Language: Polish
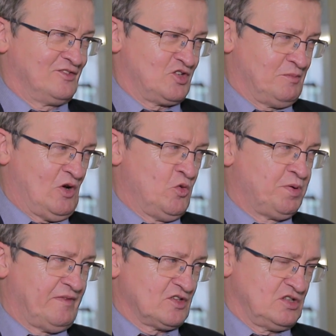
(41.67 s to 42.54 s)
czy ma
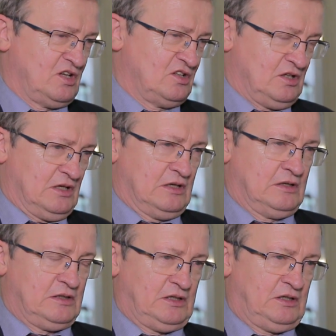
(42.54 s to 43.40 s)
upoważnienie
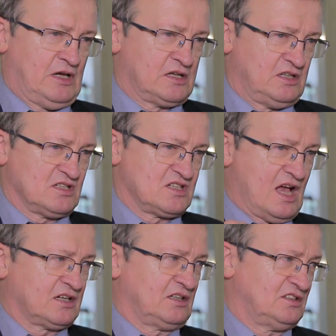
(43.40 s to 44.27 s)
i jaki jest
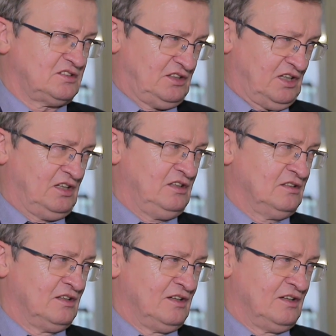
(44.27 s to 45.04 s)
zakres jej